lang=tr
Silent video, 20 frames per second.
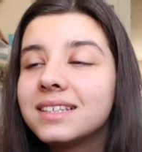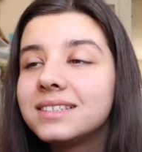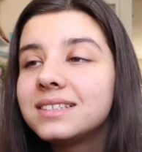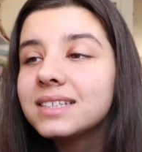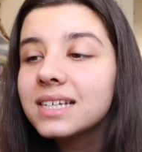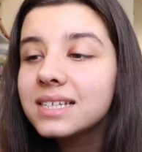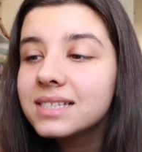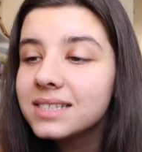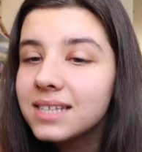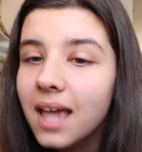
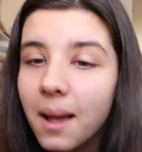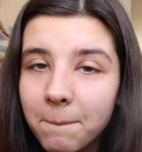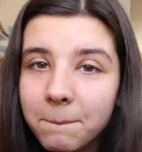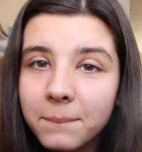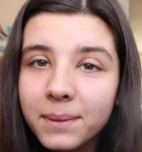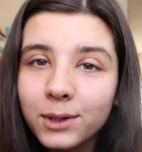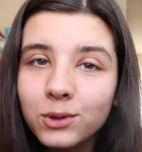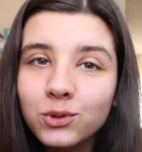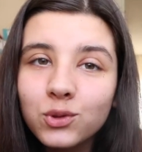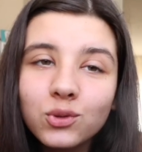Stres
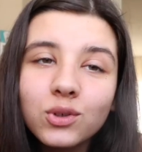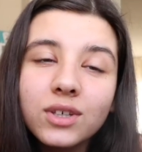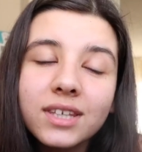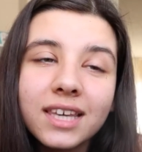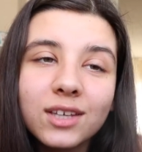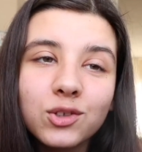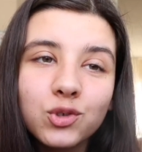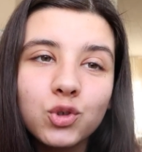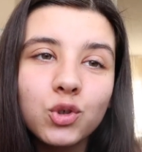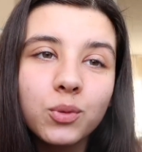yapmayın çünkü
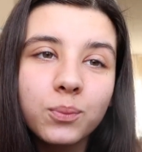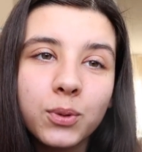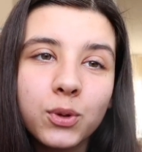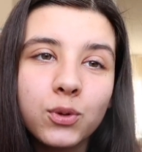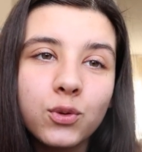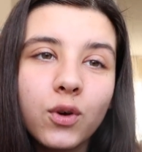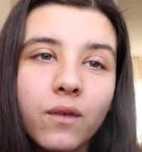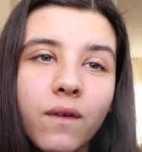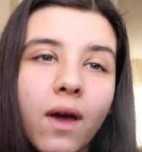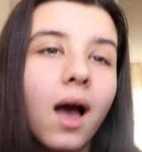geçiyor
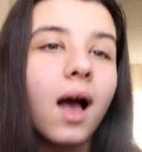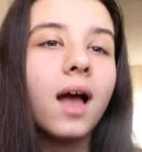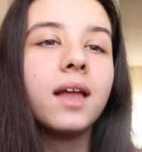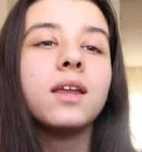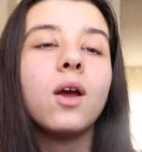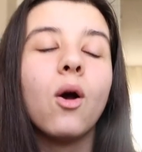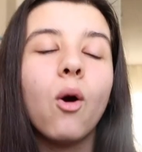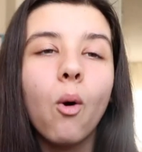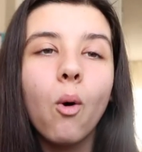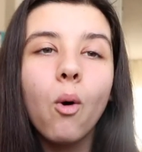bitiyor ve
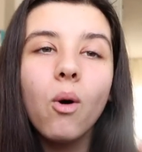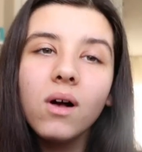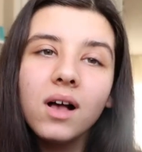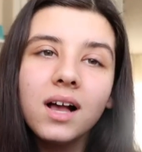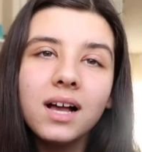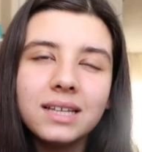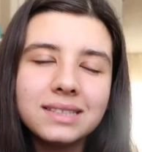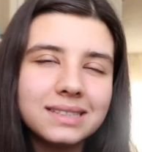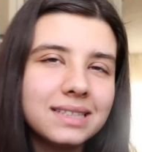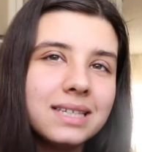hani o
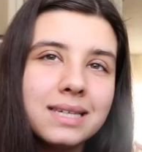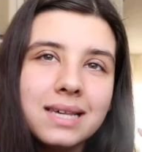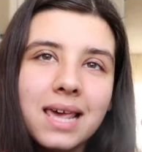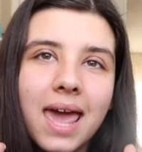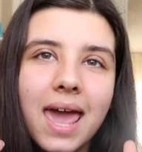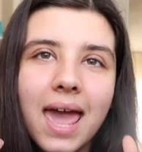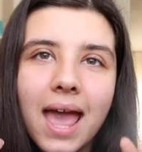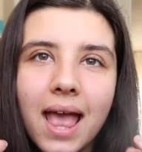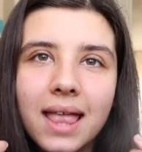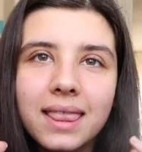anı
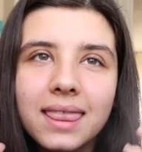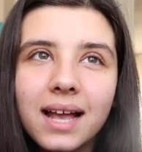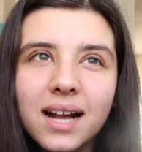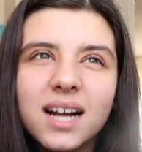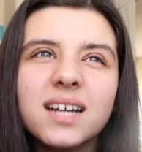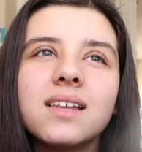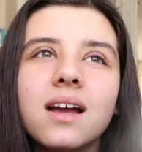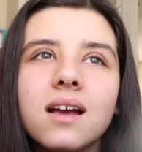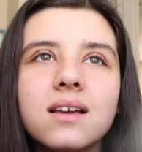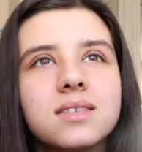
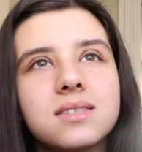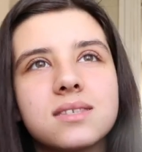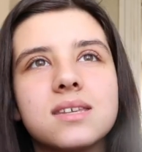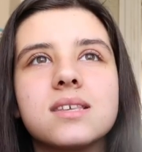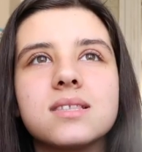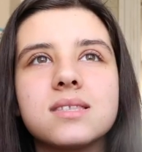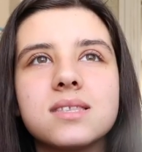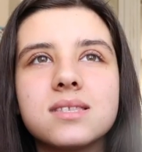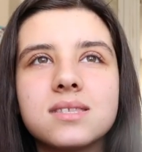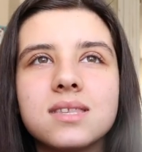ne kadar
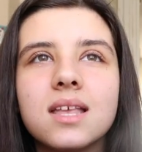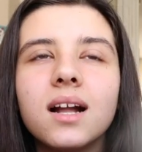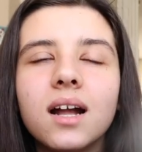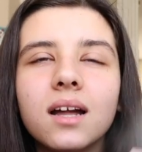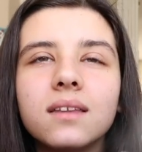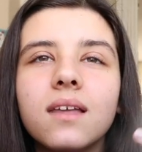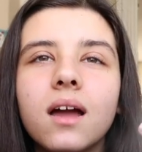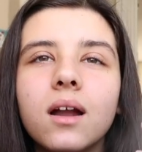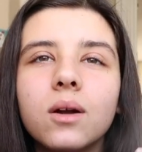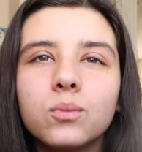stressiz, ne
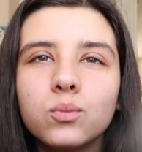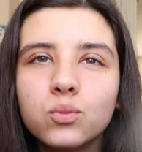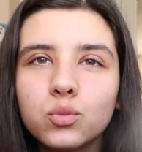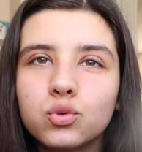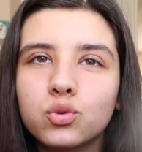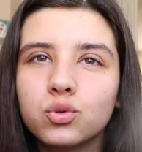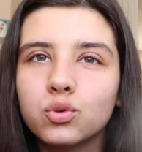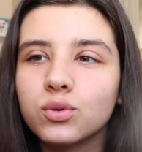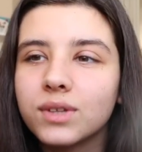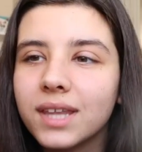kadar
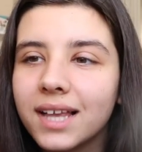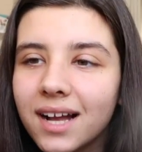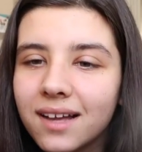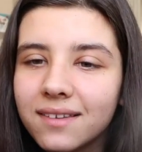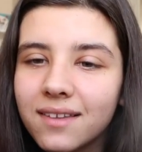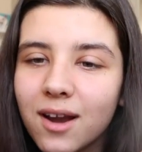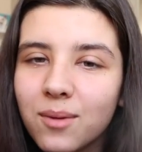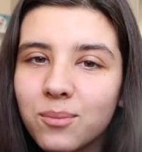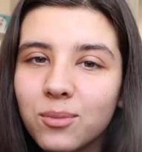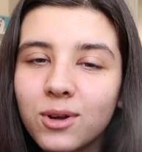mutlu, ne
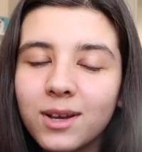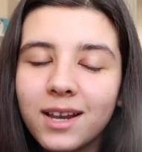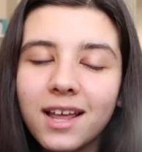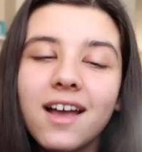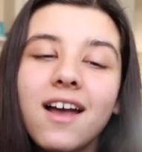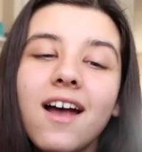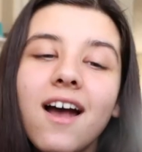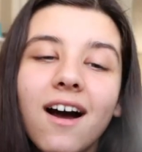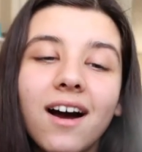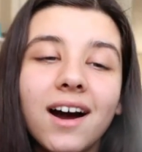kadar
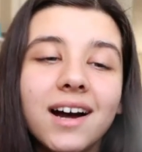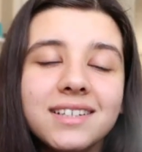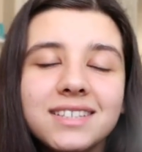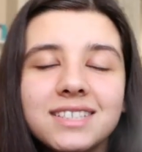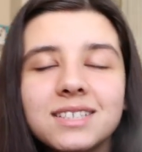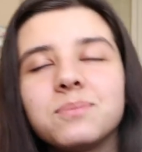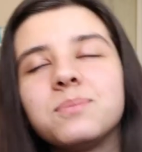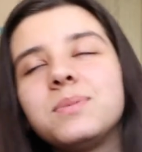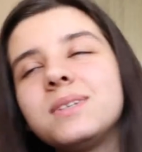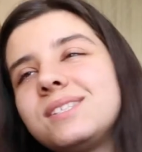böyle
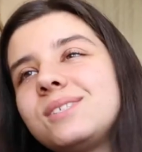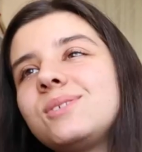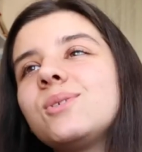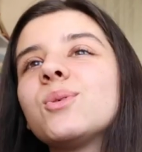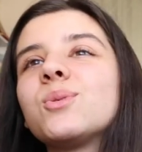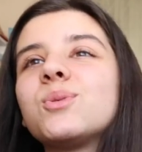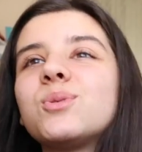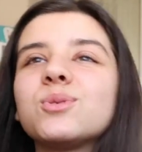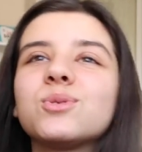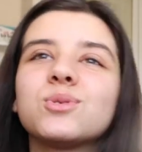artık
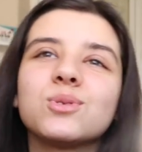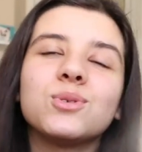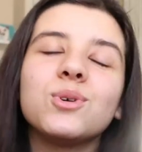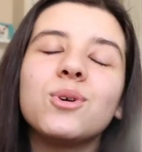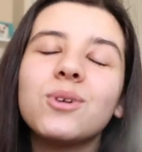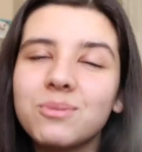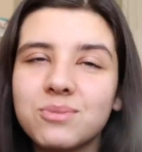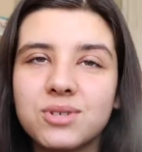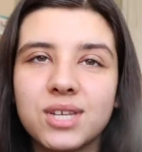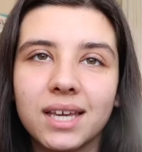bitiyor,
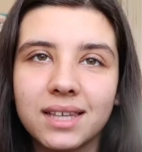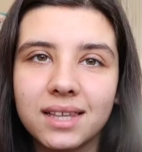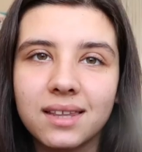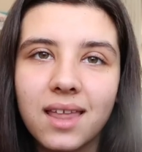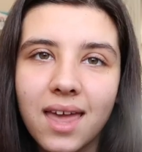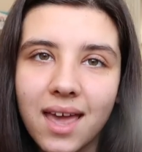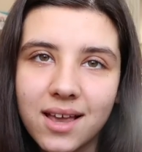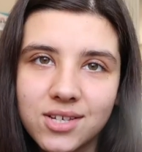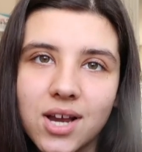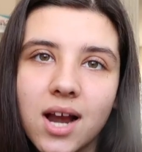kurtuluyorum
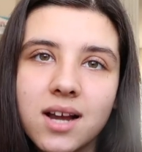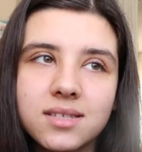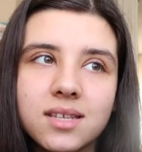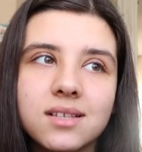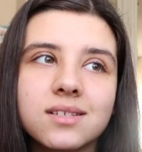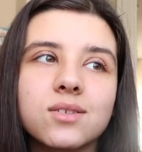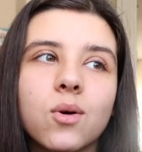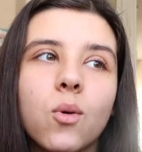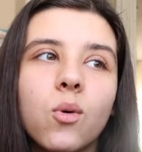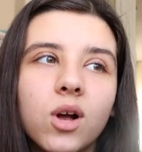şeklinde
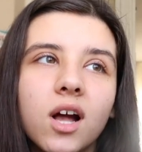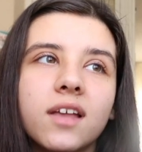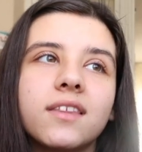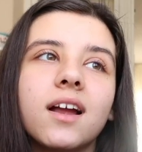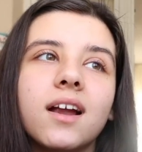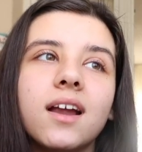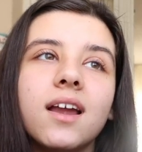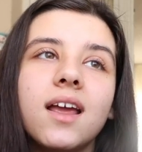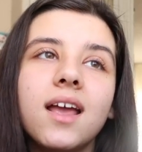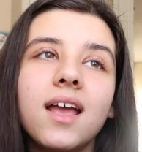yaşarsanız o
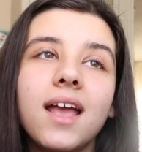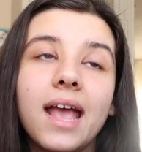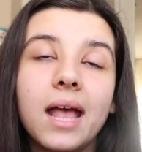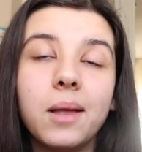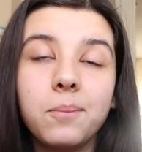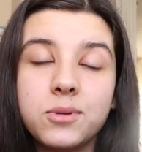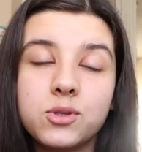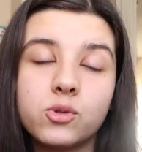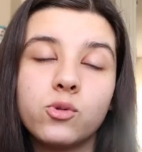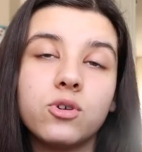kadar
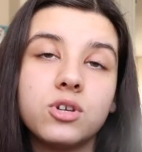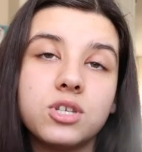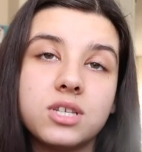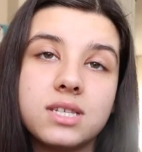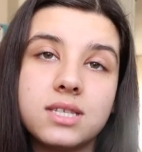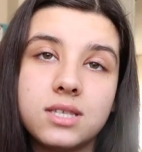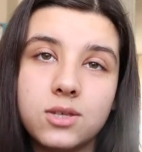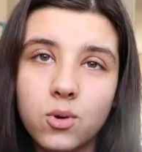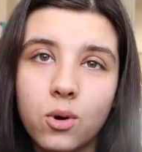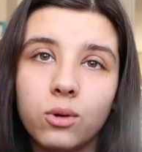hem
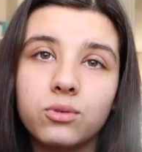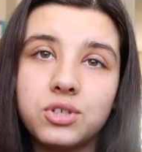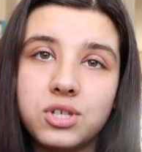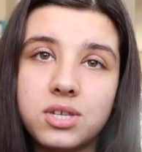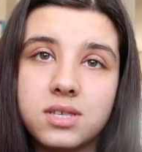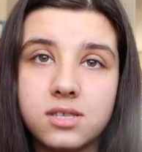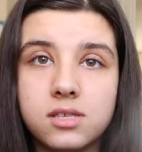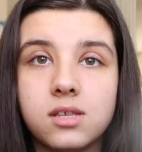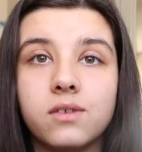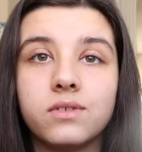psikolojiniz iyi olduğu
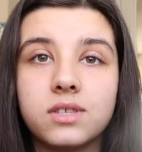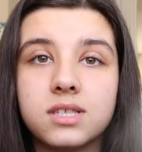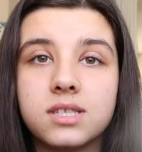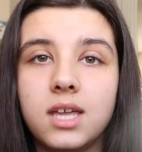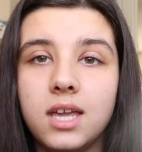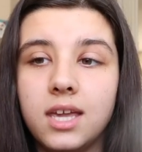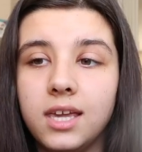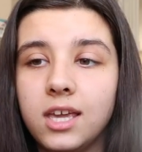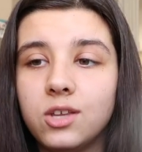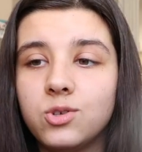için
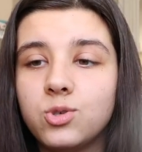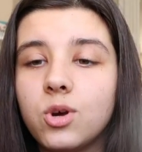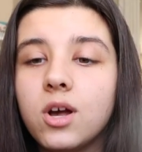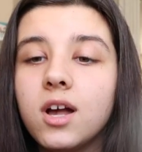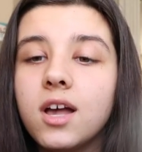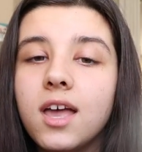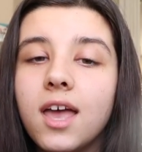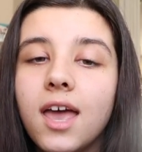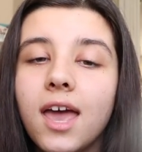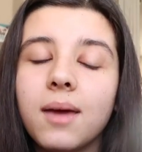sınavınız da iyi geçiyor.